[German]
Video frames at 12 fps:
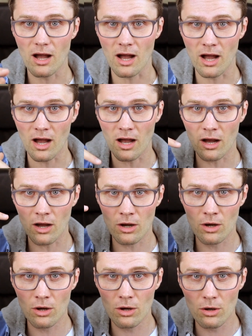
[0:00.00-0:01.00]

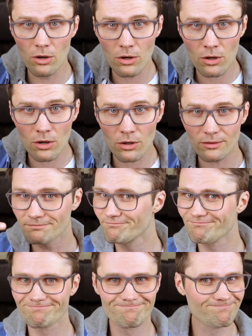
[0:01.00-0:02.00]
au,
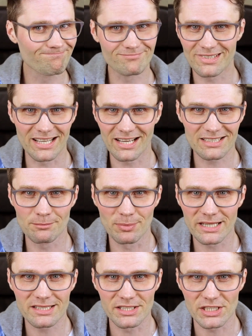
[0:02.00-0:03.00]
ja, dann
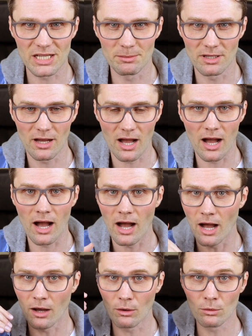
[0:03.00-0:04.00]
bricht die Stimme.
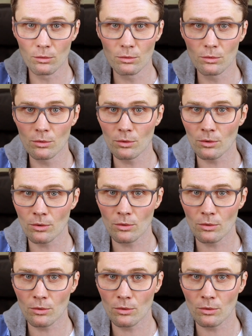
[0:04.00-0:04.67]
Au,